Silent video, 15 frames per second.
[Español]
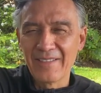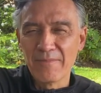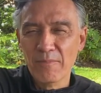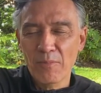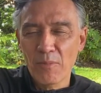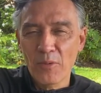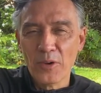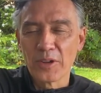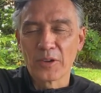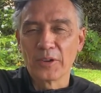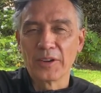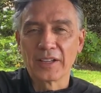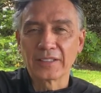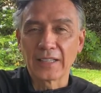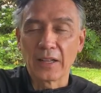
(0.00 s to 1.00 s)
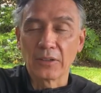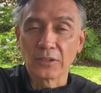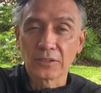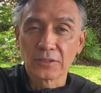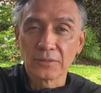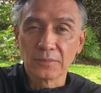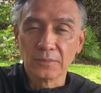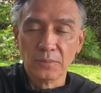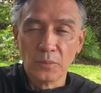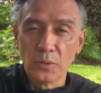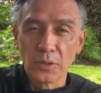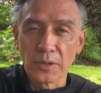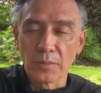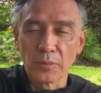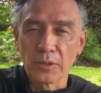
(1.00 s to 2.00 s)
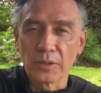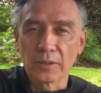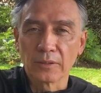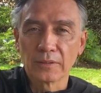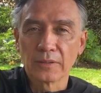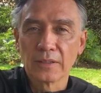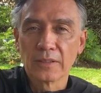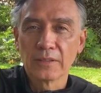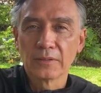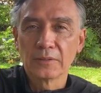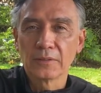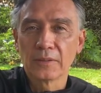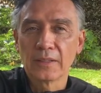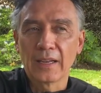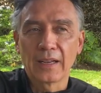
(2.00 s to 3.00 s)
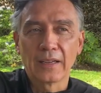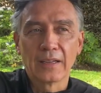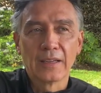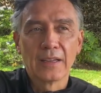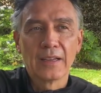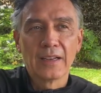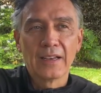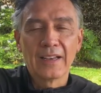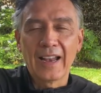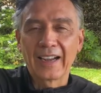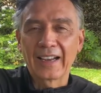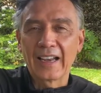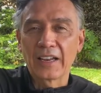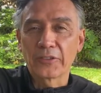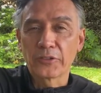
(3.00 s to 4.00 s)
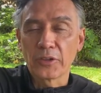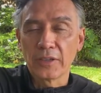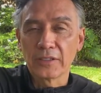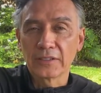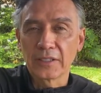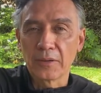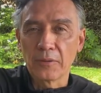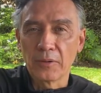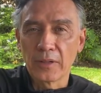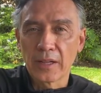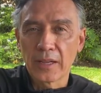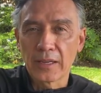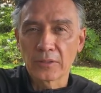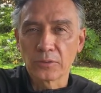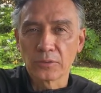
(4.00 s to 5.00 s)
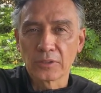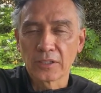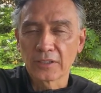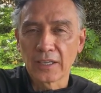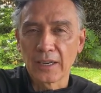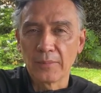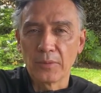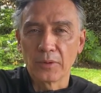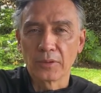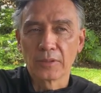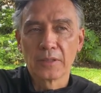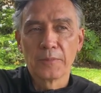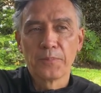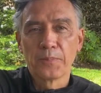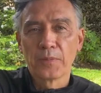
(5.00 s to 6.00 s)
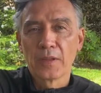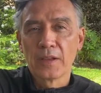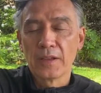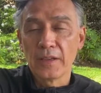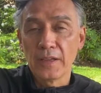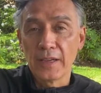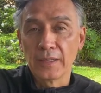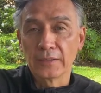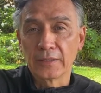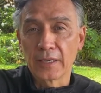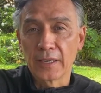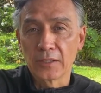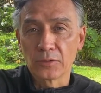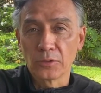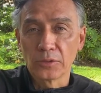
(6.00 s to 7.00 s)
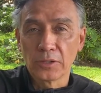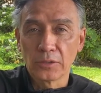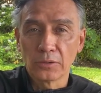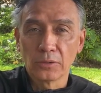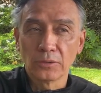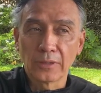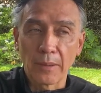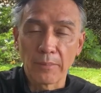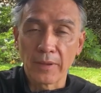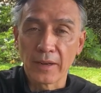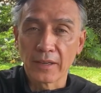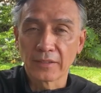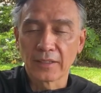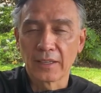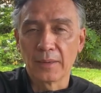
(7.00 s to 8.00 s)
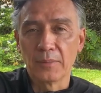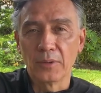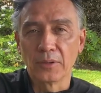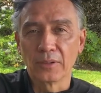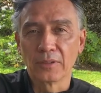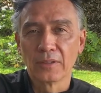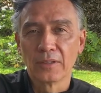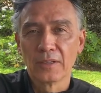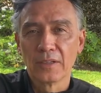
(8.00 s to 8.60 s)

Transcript: muy conectados, muy, muy. La relación entre vos y Jesús es el amor. Y entre Jesús y tú también es el amor.